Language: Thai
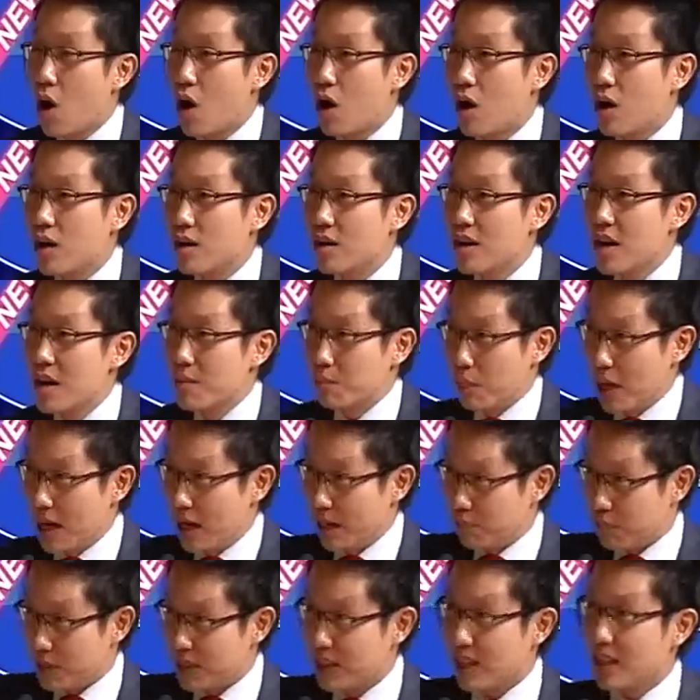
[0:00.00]
ขอเปิ
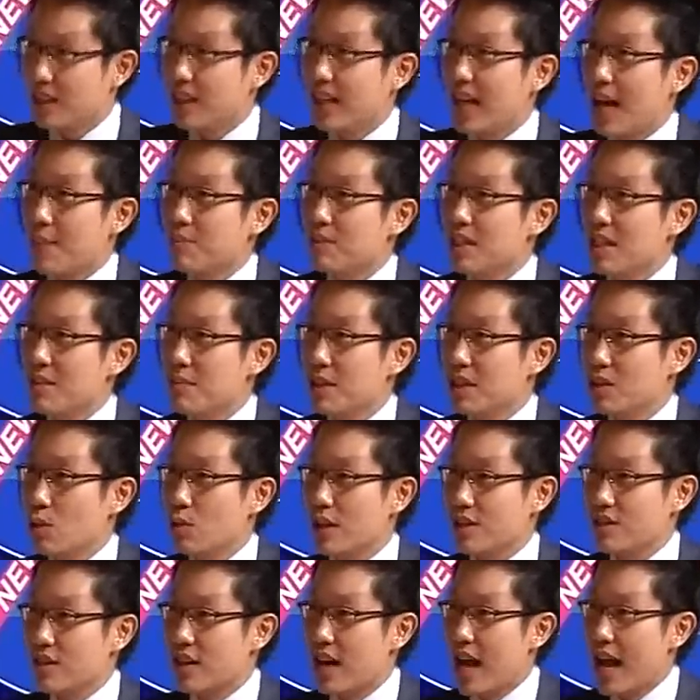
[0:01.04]
ดประเด็นนะครับที่พี่ตุ๊ก
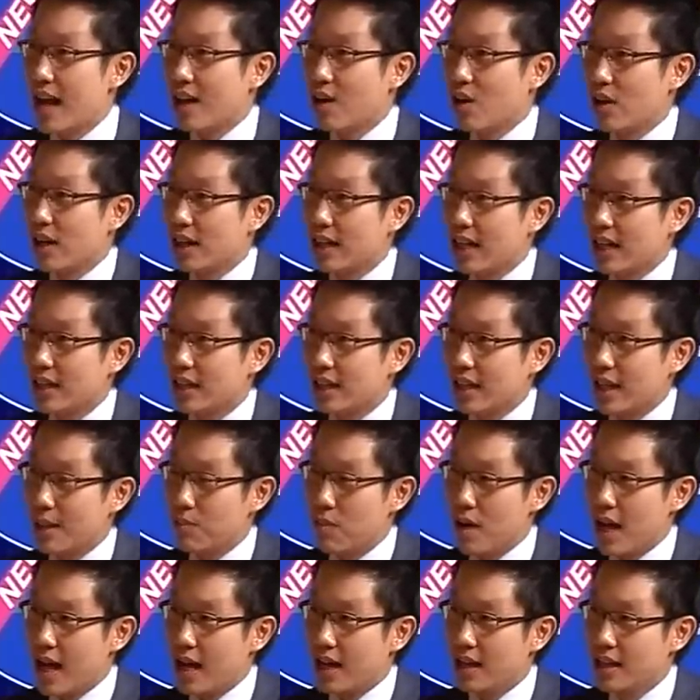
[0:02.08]
เกษราก่อนแล้วกันนะครับ
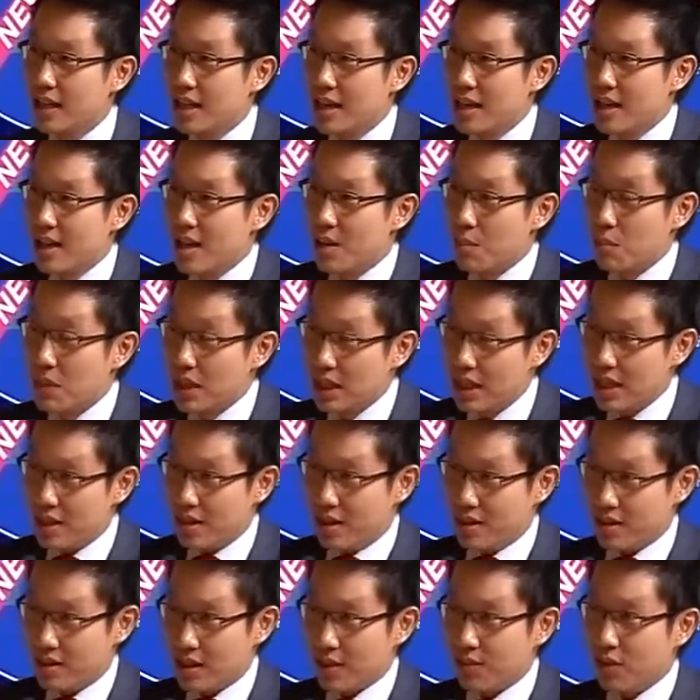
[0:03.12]
ว่า Mini
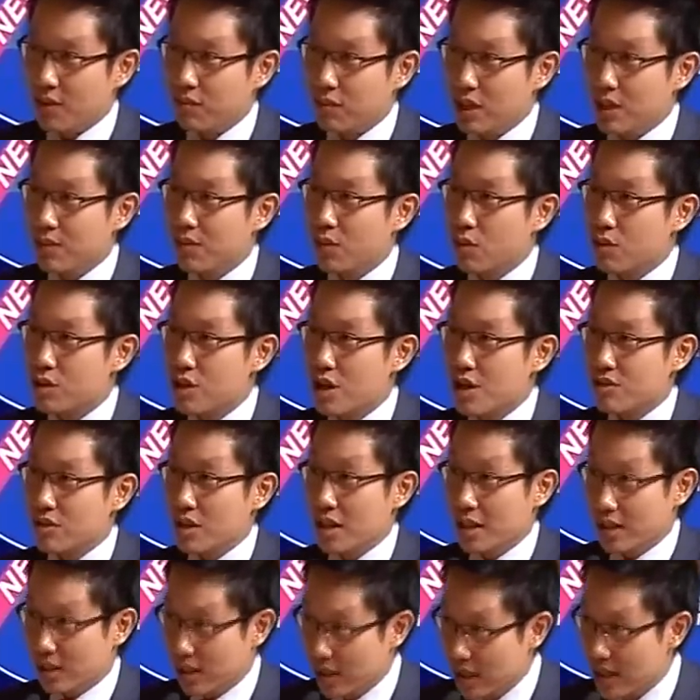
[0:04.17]
SET50 Futures
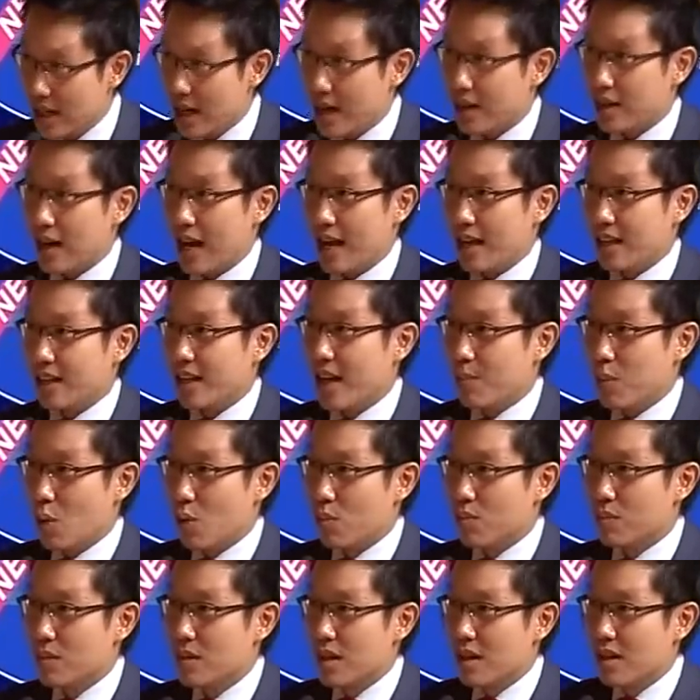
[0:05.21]
คืออะไรครับผ
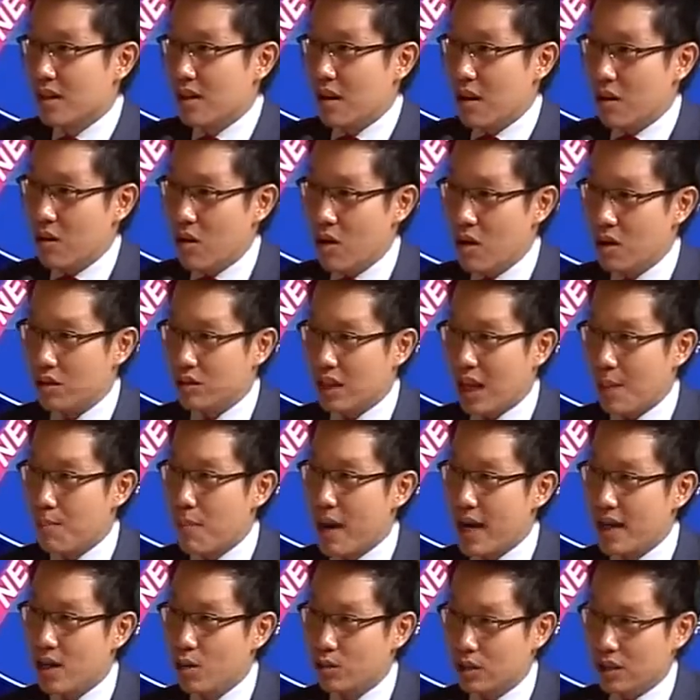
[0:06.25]
มแล้วก็ทำ
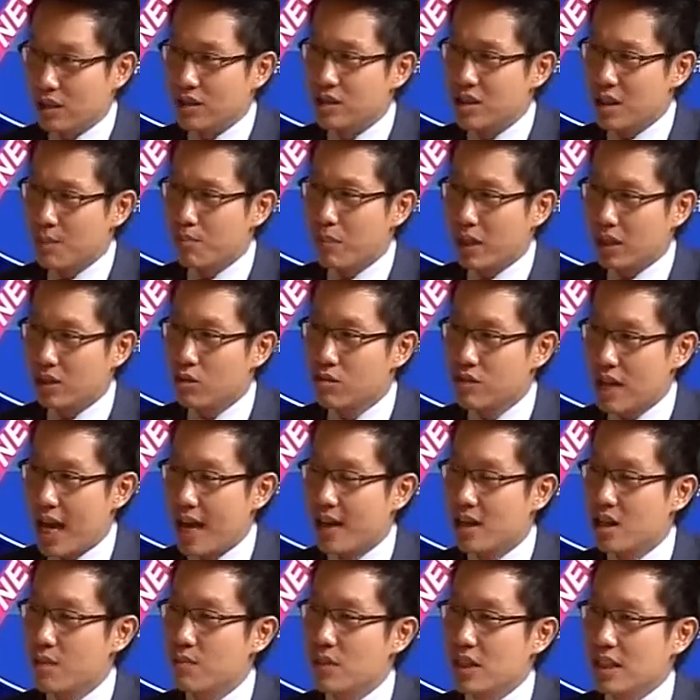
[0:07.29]
ไมเราถึงจำเป็นต้องใช้
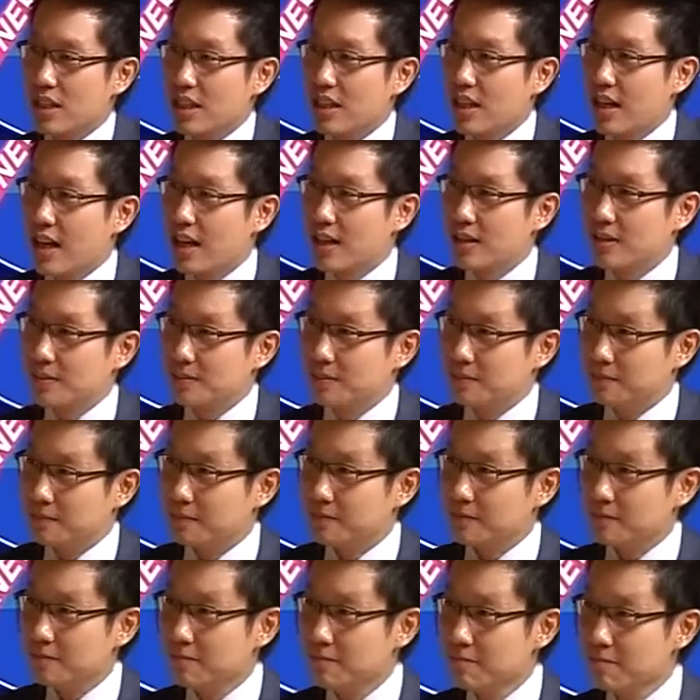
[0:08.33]
เครื่องมือนี้ฮะ
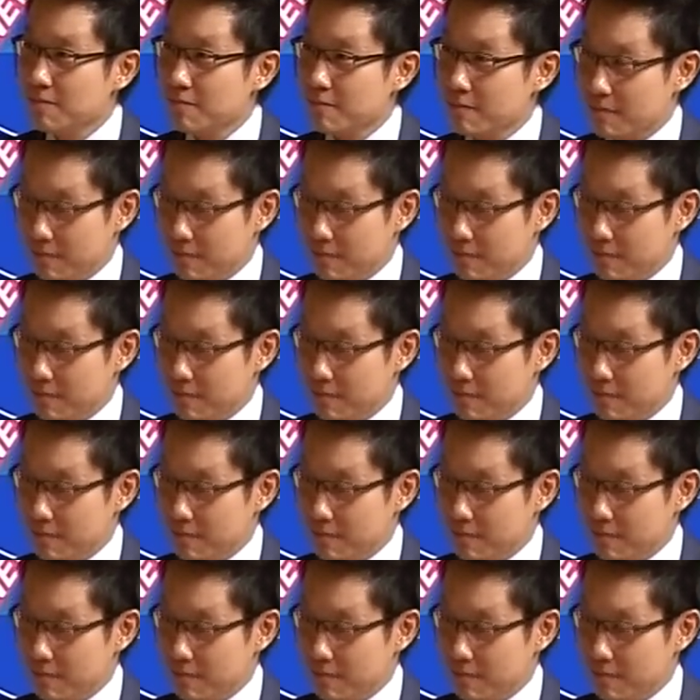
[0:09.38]
ค่ะ